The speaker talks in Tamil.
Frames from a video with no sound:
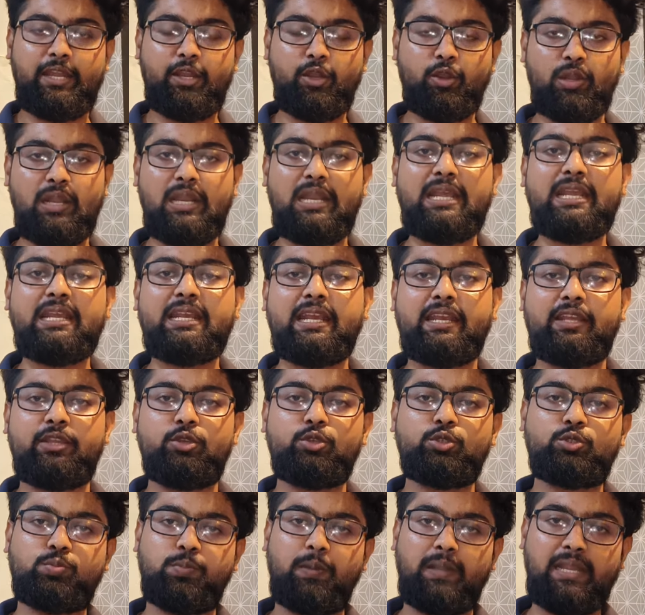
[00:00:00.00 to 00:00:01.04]
என்னோட லிங்கை
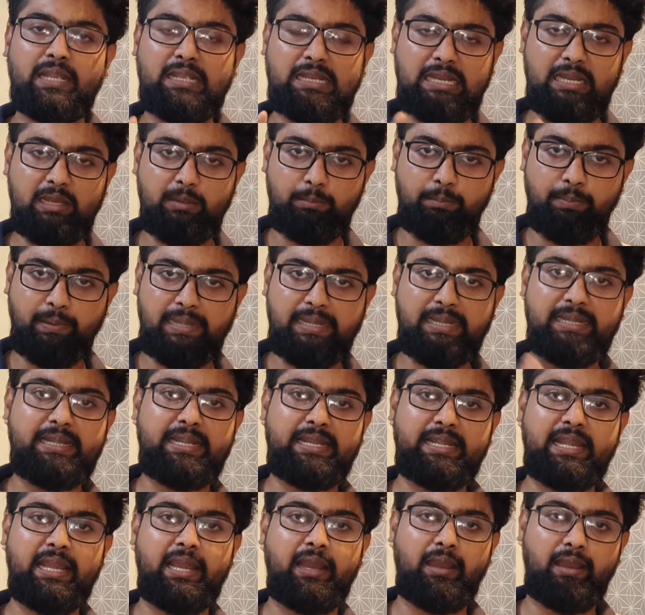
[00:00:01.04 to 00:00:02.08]
யூஸ் பண்ணி கிளிக்
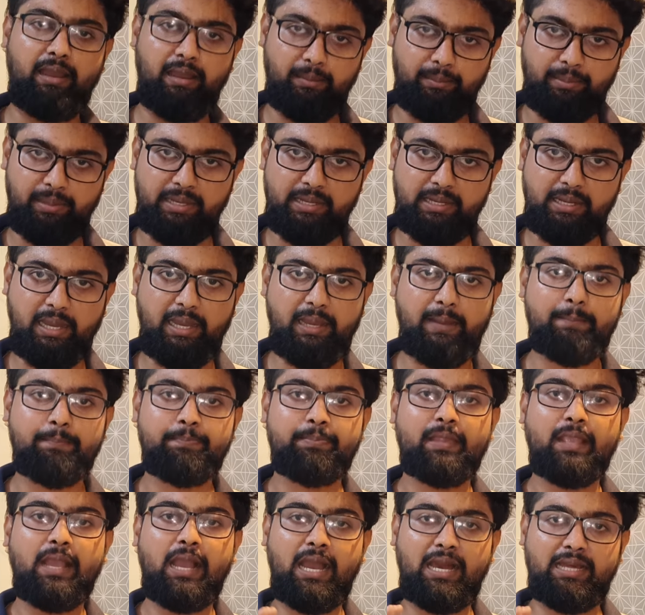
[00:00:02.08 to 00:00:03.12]
பண்ணிட்டீங்க அப்படின்னா
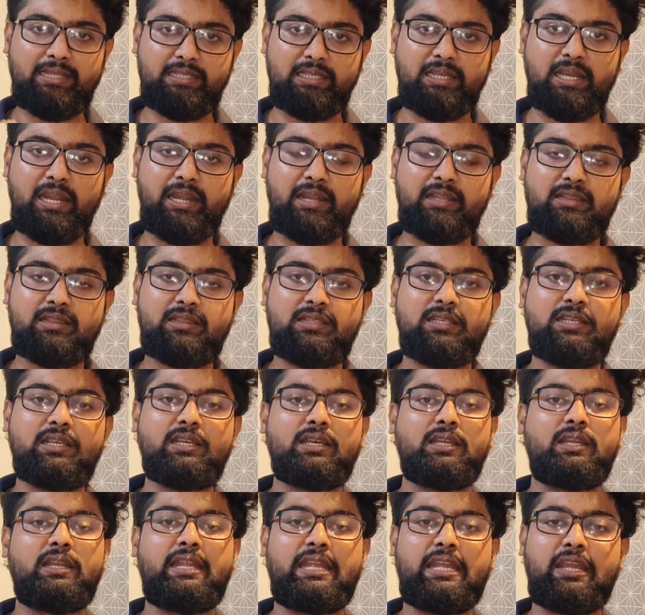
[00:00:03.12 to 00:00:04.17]
அதுக்கு அடுத்து
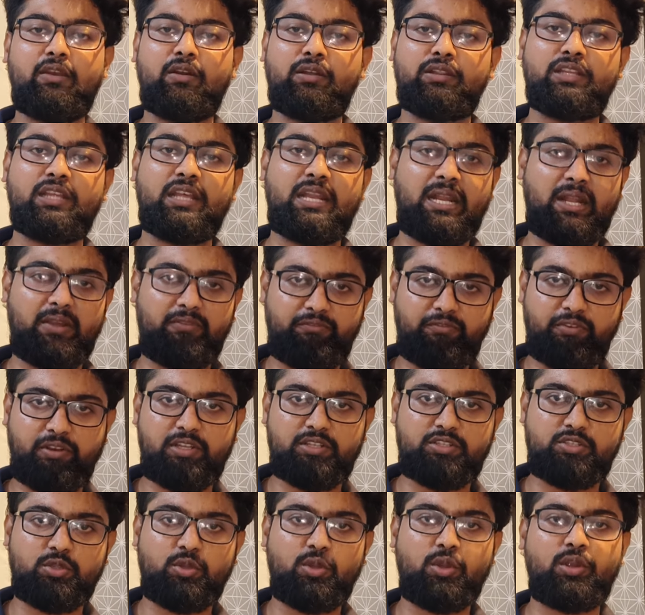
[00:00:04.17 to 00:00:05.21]
நீங்கள் வந்து
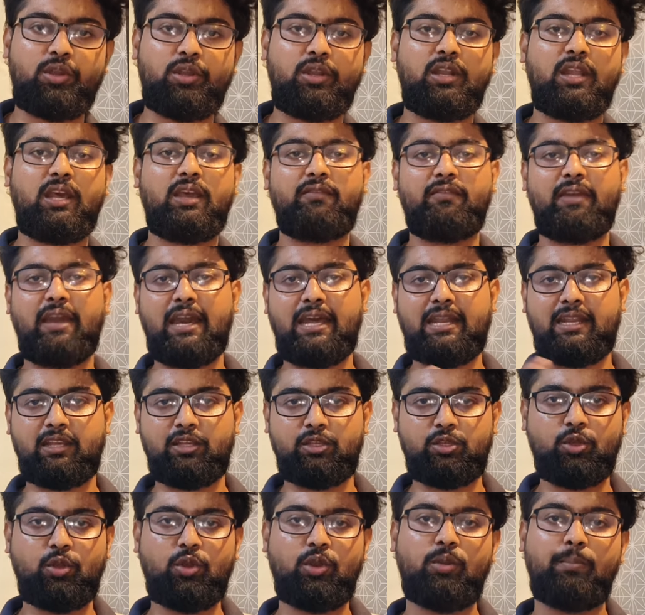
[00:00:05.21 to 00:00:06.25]
ரெஃப்ரெஷோ இல்லை வேற
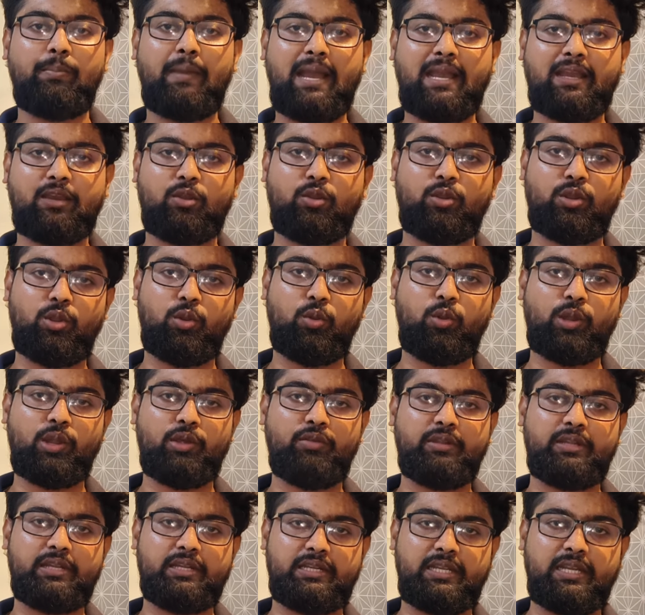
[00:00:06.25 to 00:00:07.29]
ஏதோ பேக்ரவுண்டில் ஓட
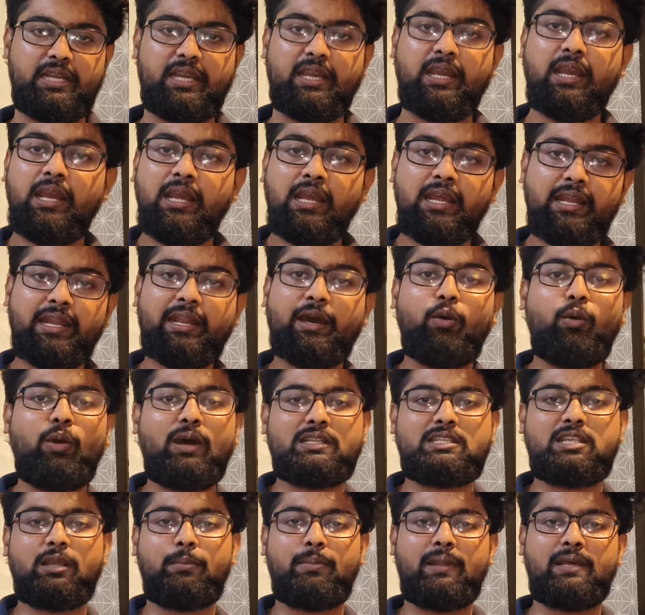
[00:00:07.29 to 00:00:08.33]
விட்டுட்டு நான்
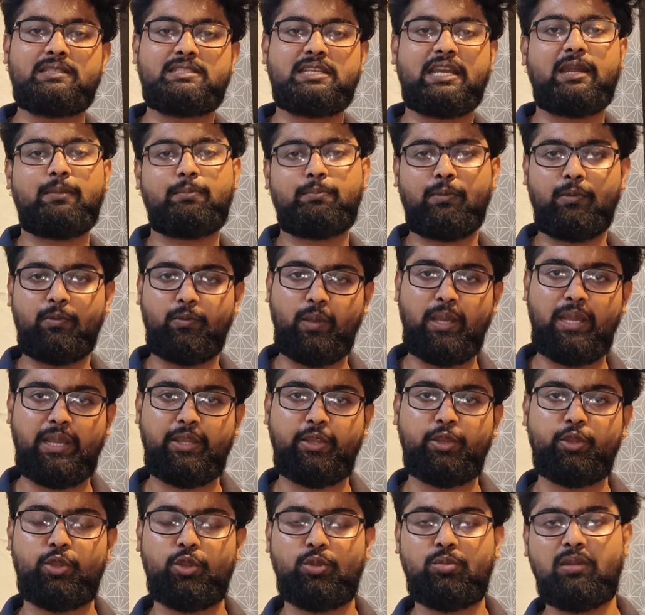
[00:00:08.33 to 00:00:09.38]
வாட்ஸ்அப்பில் சேட் பண்ணுவேன்
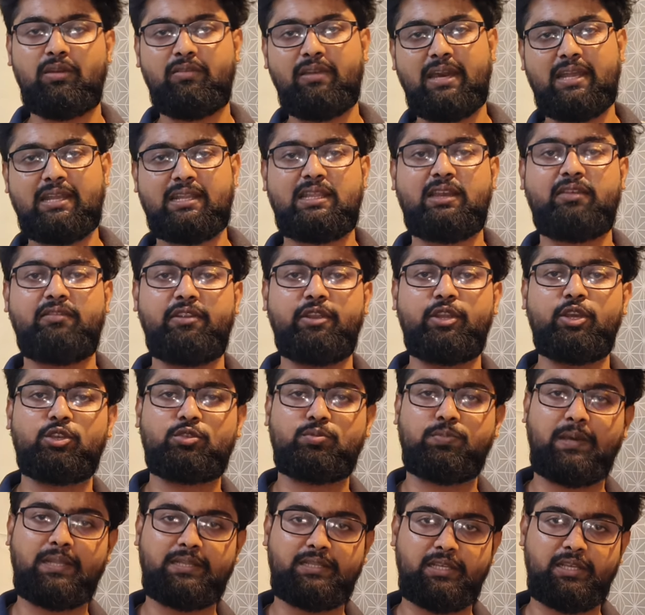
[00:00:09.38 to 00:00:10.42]
யூடியூப்பில் வேற ஏதாவது
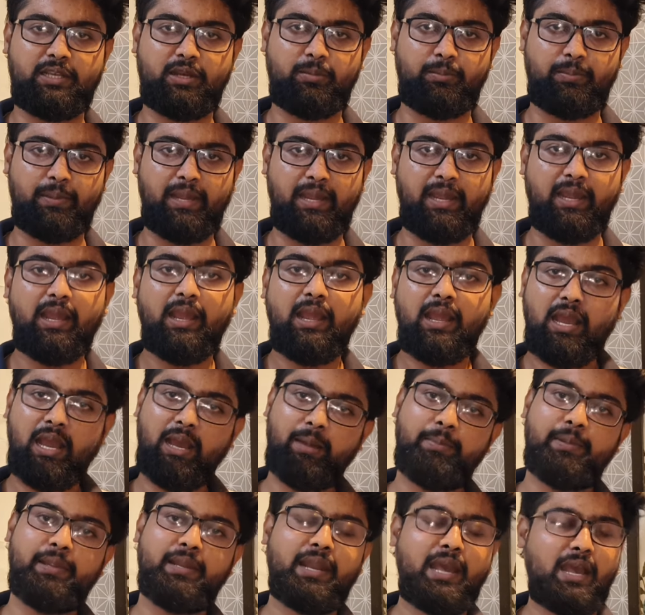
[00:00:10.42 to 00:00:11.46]
வீடியோஸ் பார்த்துட்டு இருப்பேன்
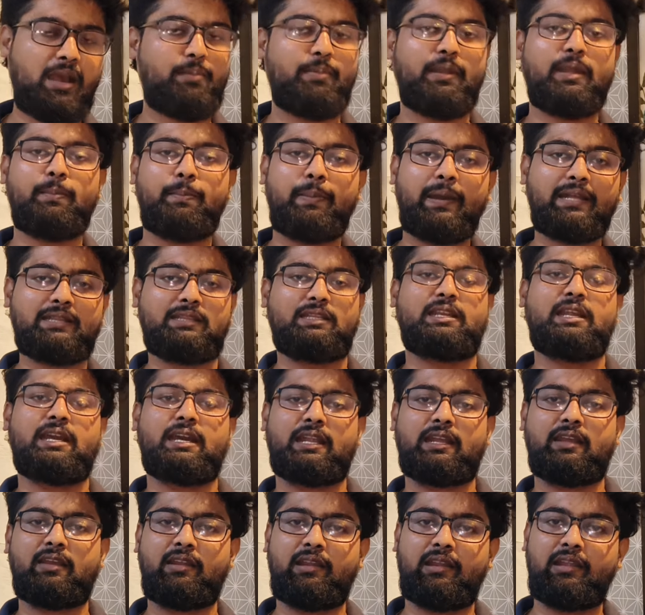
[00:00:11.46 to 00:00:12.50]
அப்படின்னா அப்படியே பார்த்துட்டே
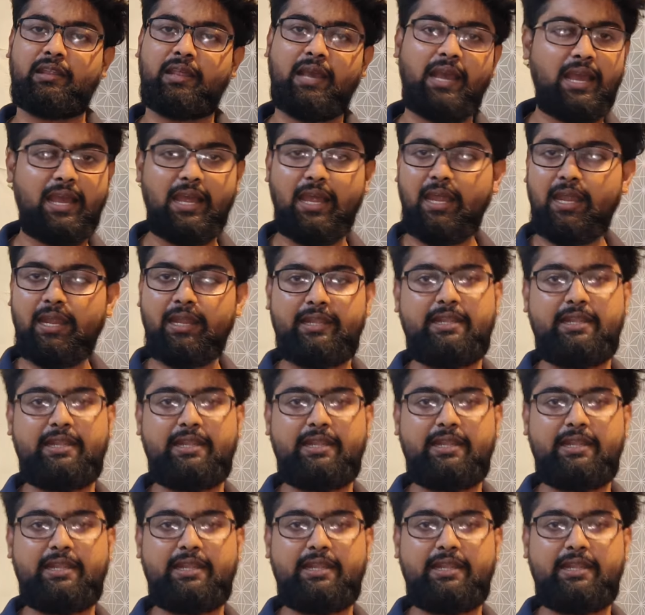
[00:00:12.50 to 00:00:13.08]
இருக்க வேண்டியதான்